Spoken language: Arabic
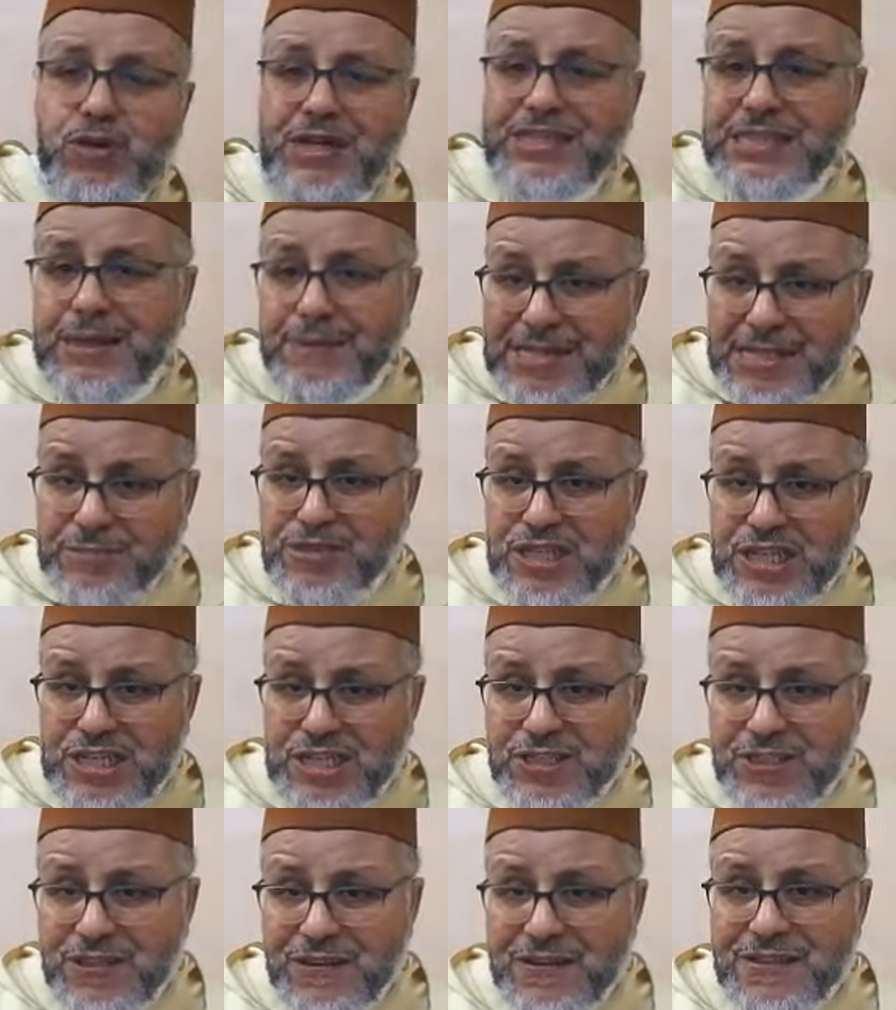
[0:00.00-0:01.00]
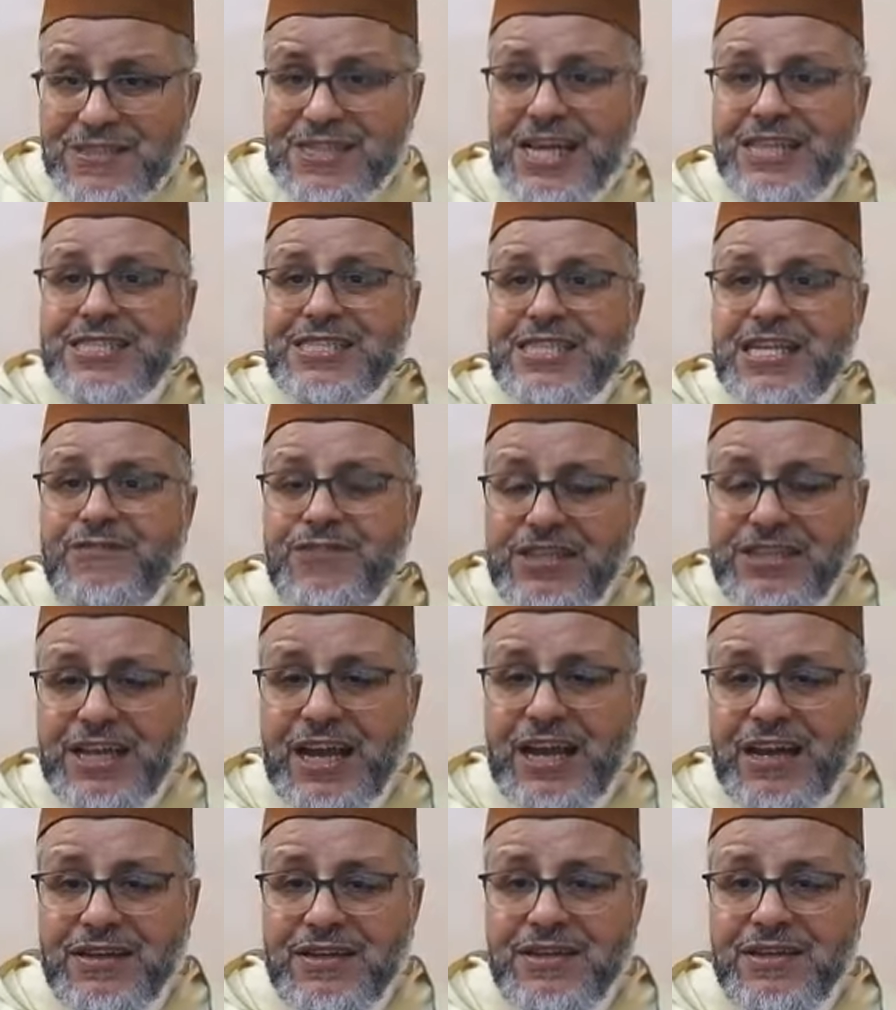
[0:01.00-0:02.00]
انت ما صمتيش تعطيتي
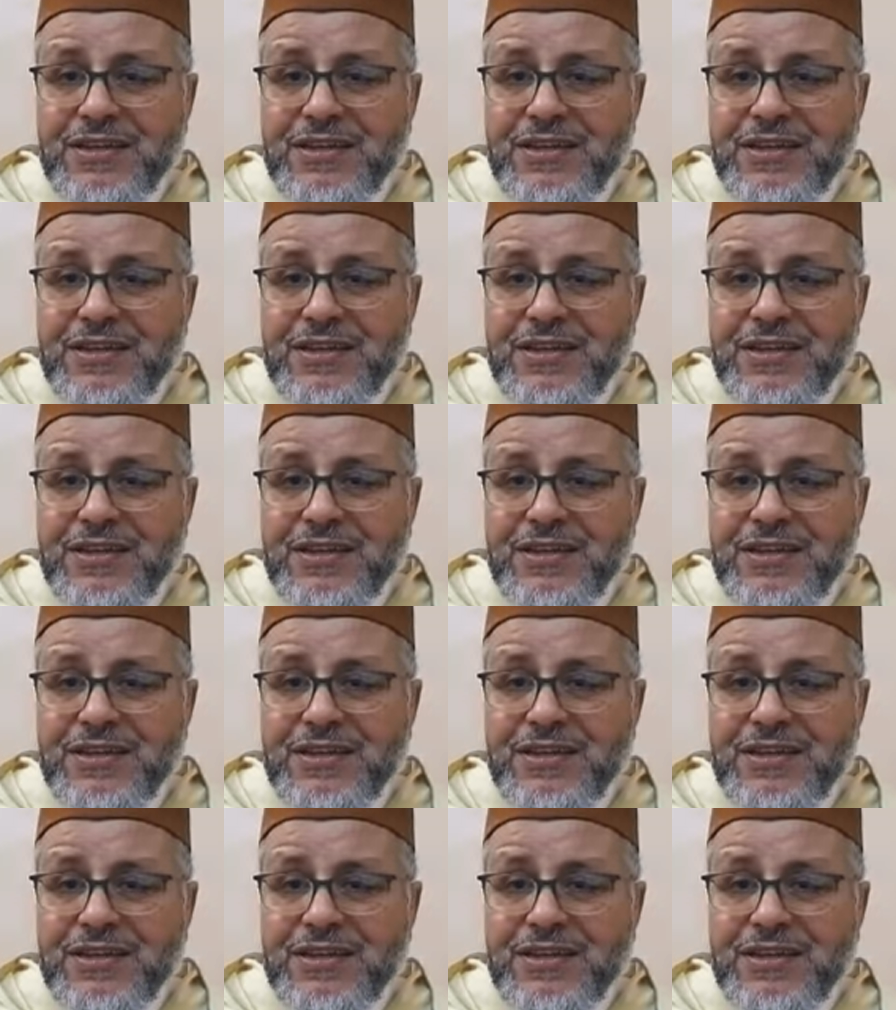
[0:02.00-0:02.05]
الفديه